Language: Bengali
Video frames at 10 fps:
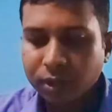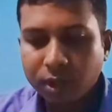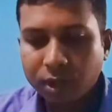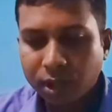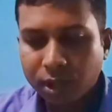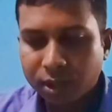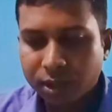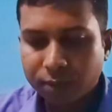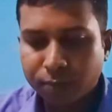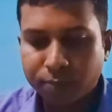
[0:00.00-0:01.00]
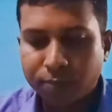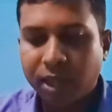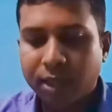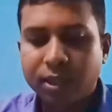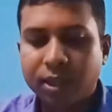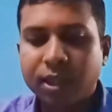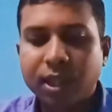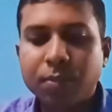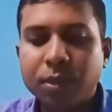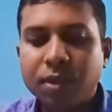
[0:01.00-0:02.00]
এই এদের দেহের
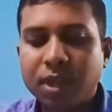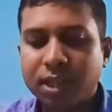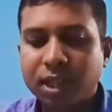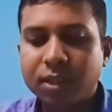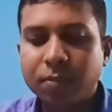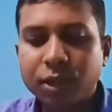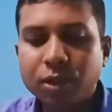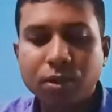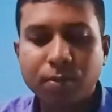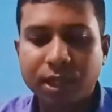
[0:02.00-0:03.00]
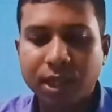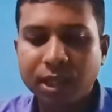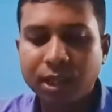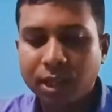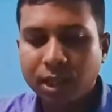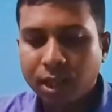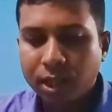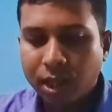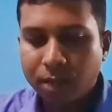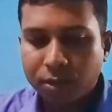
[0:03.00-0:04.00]
বিভিন্ন স্থানে যে বিদ্যকর ব্যথা
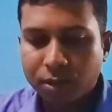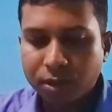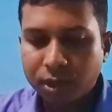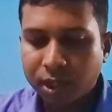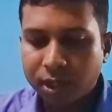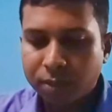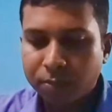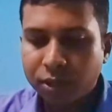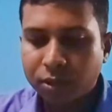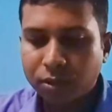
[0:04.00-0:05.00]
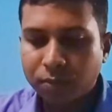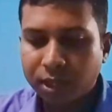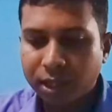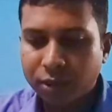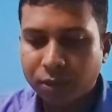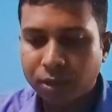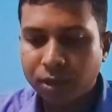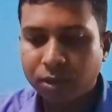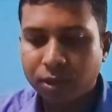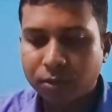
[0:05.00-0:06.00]
এবং এই বিদ্যকর ব্যথার সময়
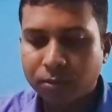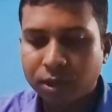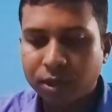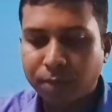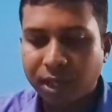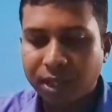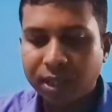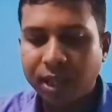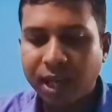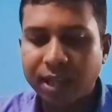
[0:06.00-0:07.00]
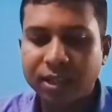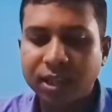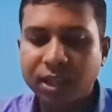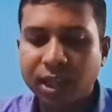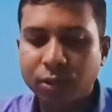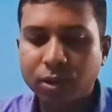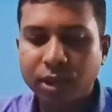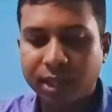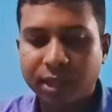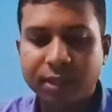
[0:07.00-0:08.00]
অনেক সময় মাথায় এরা হাত দিয়ে এরা ধরে
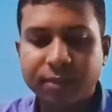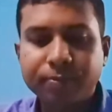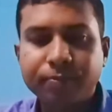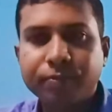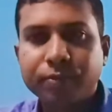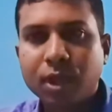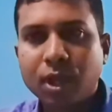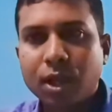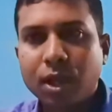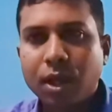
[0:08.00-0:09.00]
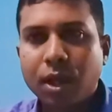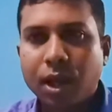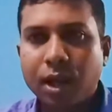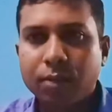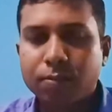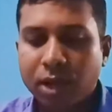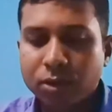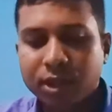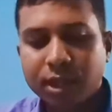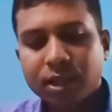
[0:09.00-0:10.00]
রাখে আর মানসিক
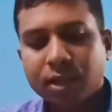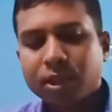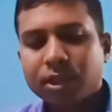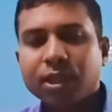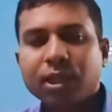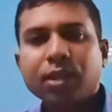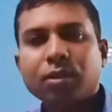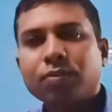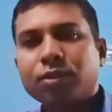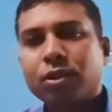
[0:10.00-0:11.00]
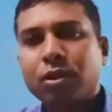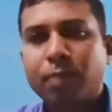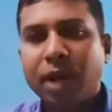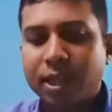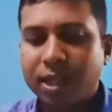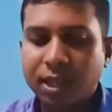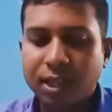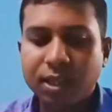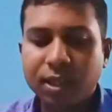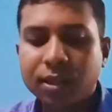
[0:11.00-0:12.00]
ক্ষেত্রে আমরা দেখি কনফিউশন অফ মাইন্ড থাকে
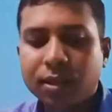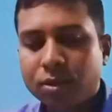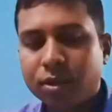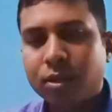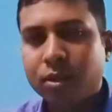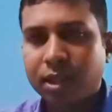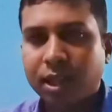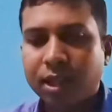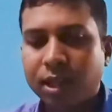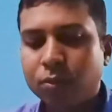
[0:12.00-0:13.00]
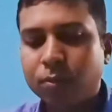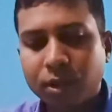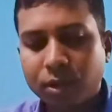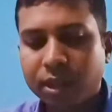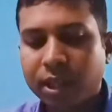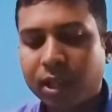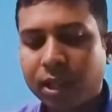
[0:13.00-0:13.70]
এদের অস্থিরতা থাকে উদ্বিগ্নতা থাকে